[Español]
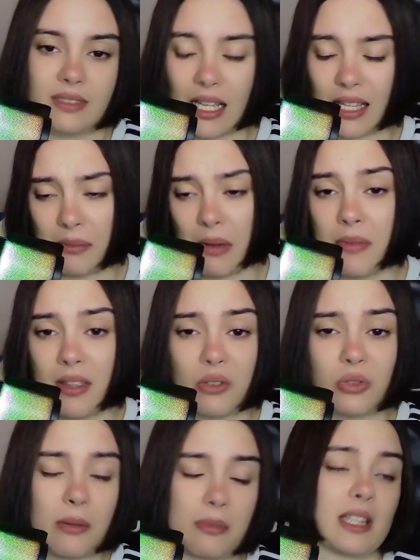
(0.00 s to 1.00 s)
ya que más me da
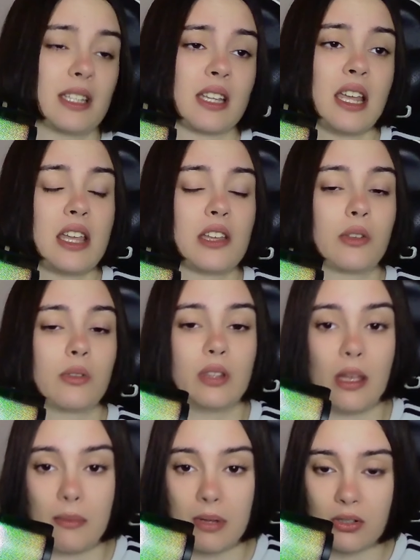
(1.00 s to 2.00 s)
un día más que un
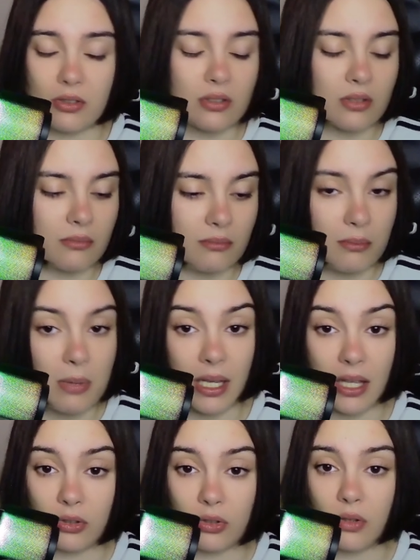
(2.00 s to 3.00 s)
día menos, me he
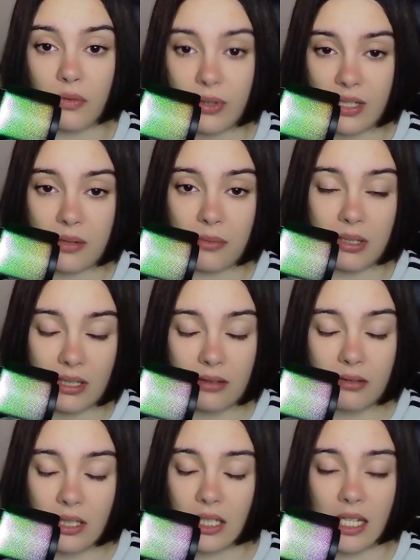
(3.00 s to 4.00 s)
quedado todo el fin de semana
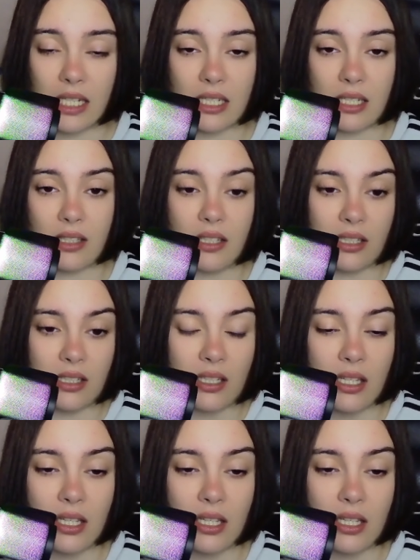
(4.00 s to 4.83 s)
en casa de,